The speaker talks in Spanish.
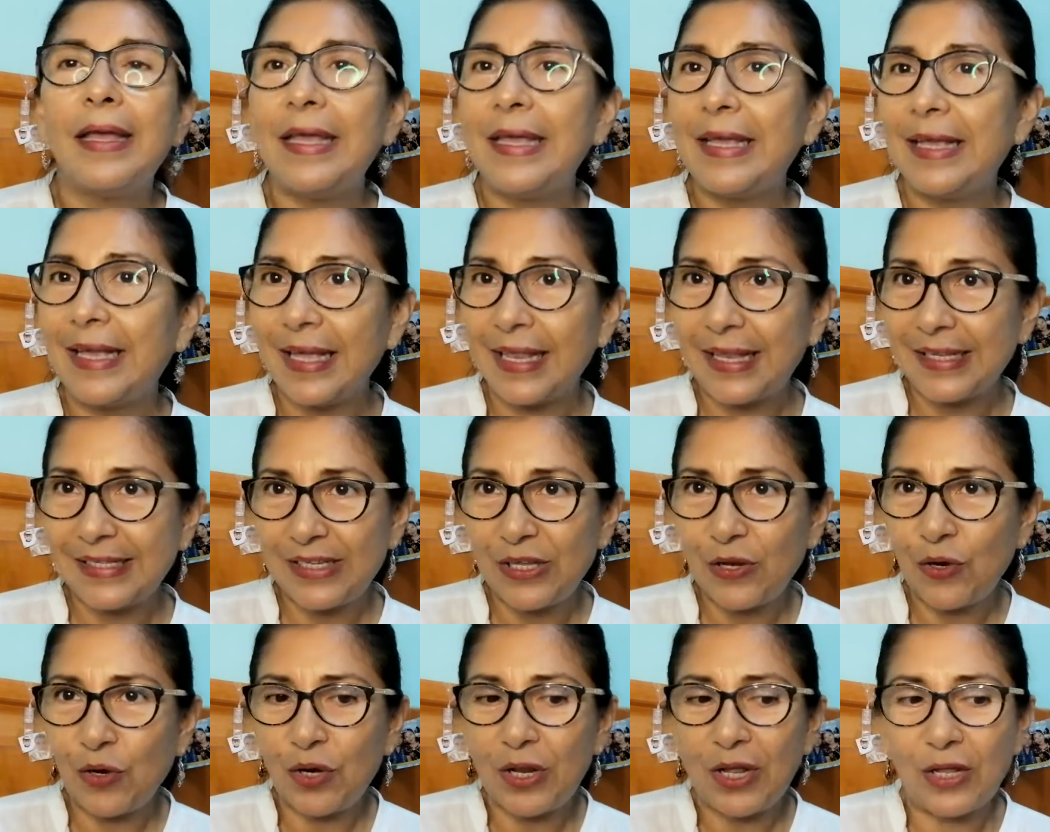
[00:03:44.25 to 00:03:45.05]
y
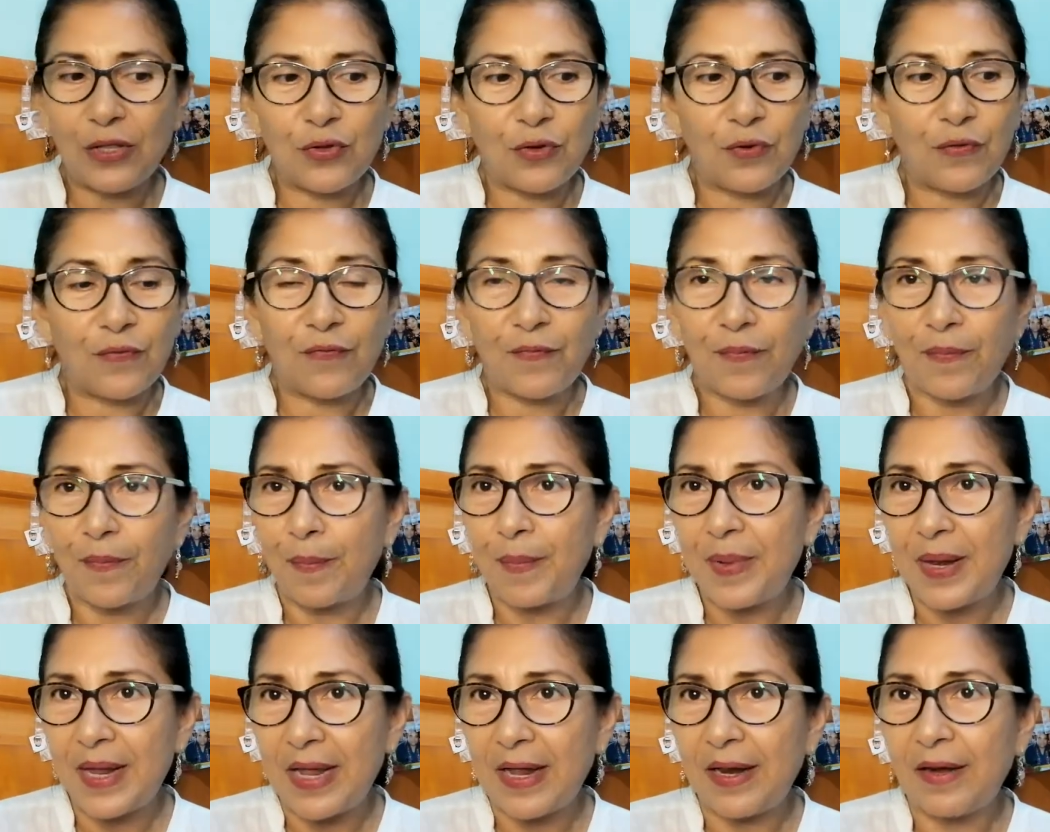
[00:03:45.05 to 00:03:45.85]
quieres ir oliendo
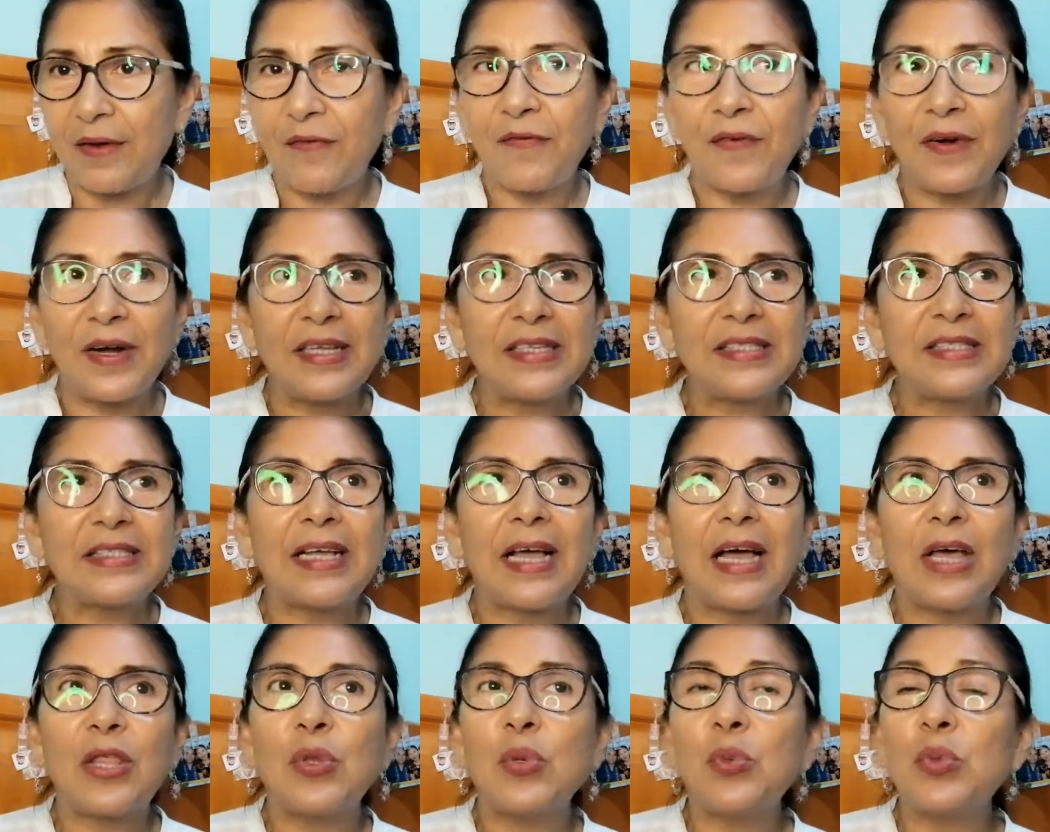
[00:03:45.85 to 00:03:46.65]
bien
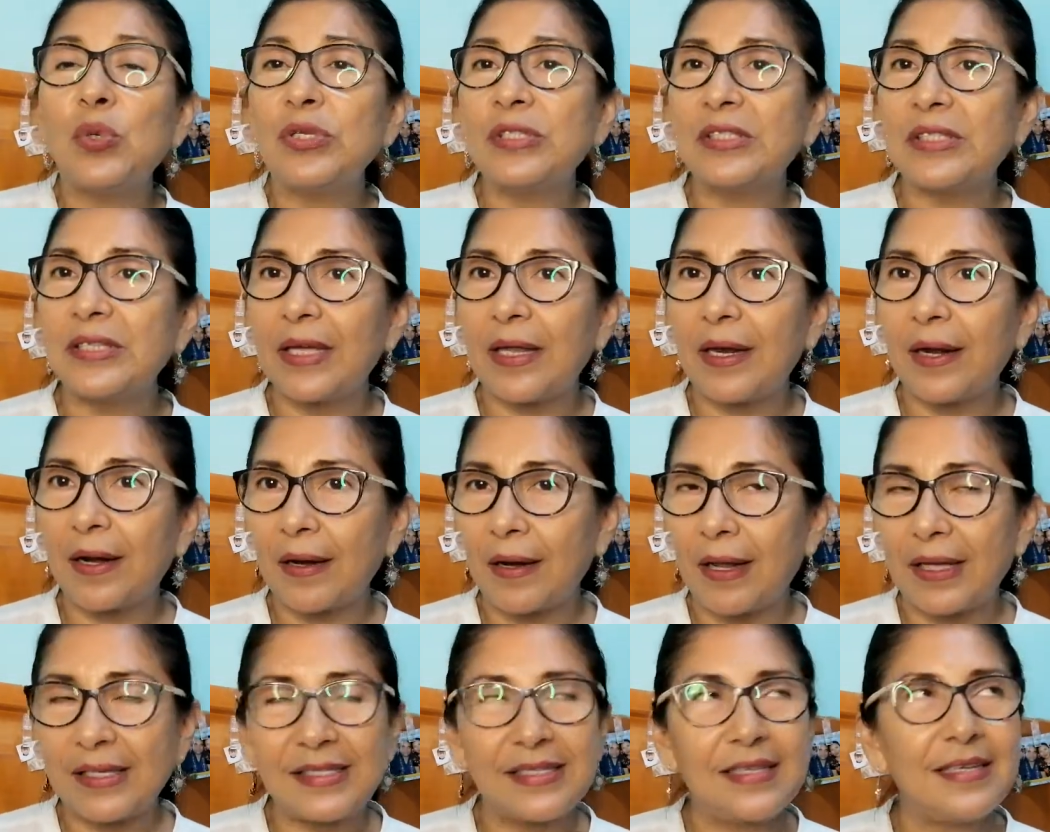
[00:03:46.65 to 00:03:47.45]
fresca, dulce,
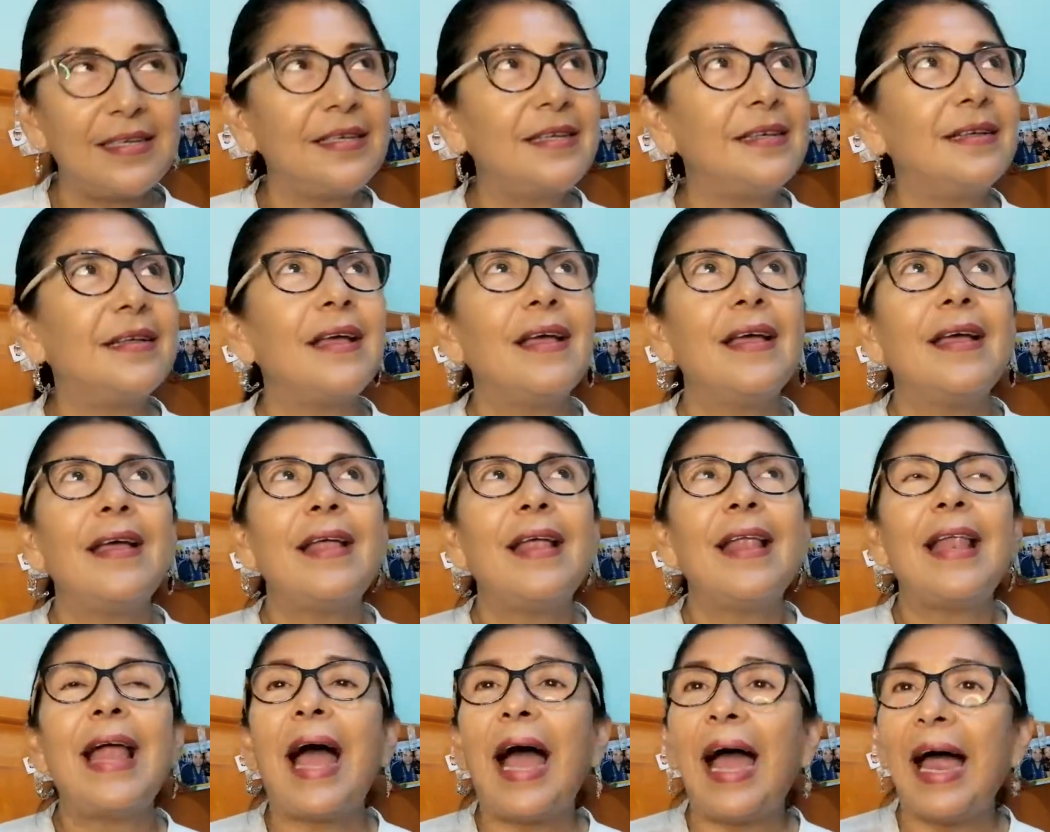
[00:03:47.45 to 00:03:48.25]
así
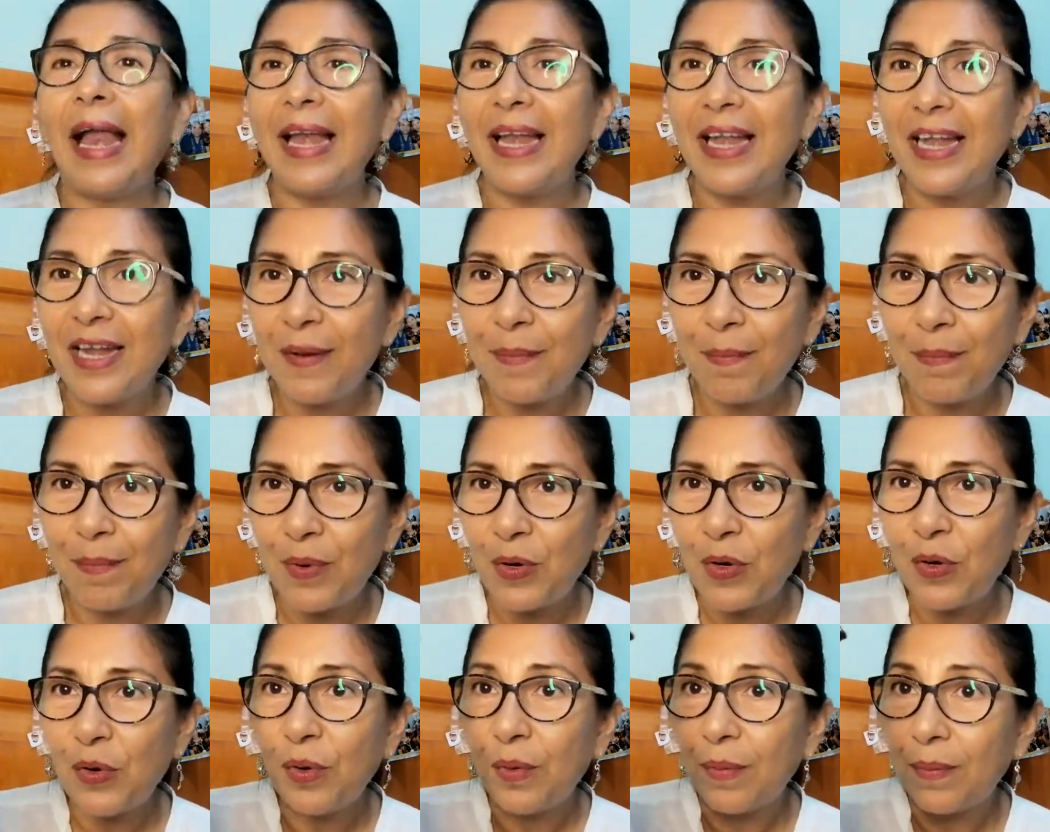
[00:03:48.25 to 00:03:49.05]
a
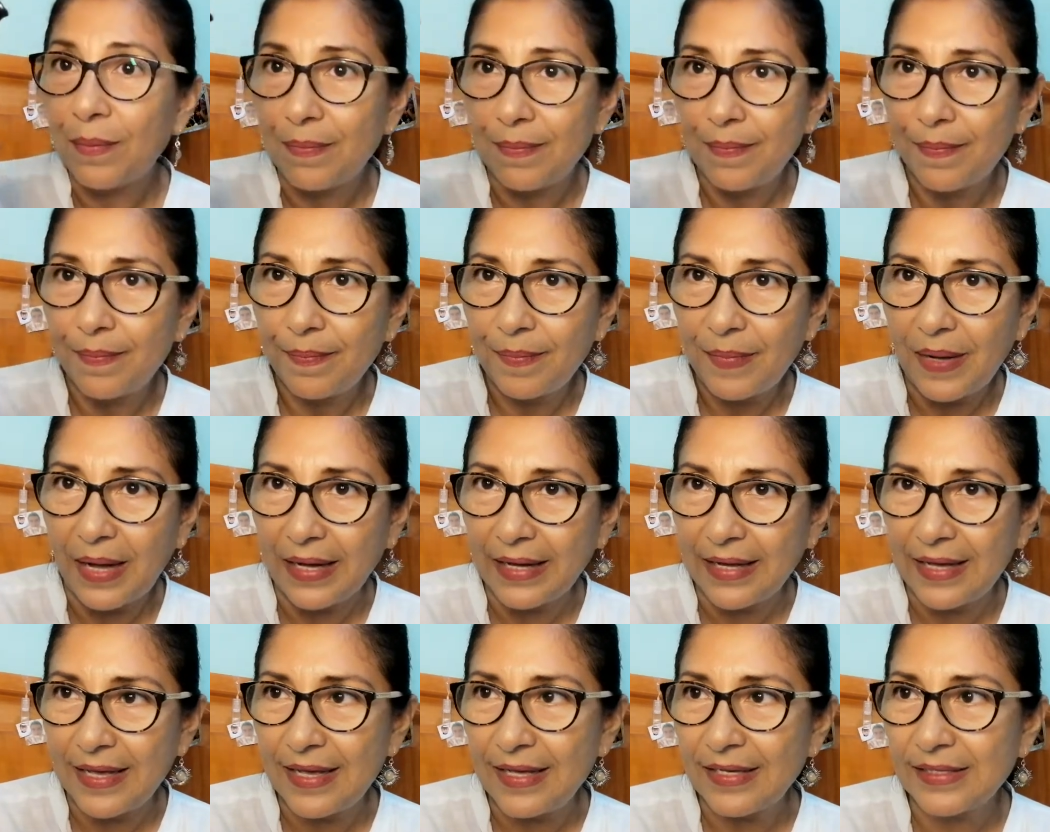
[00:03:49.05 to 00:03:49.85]
limpio,
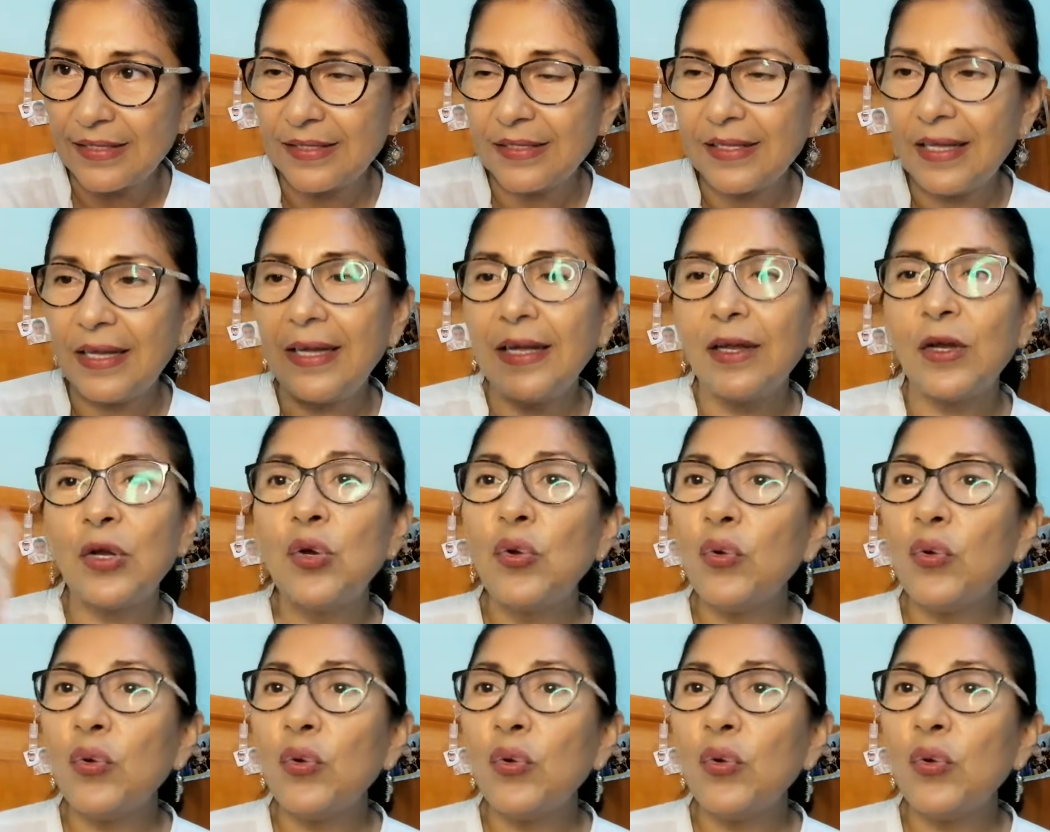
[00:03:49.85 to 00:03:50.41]
aquí está.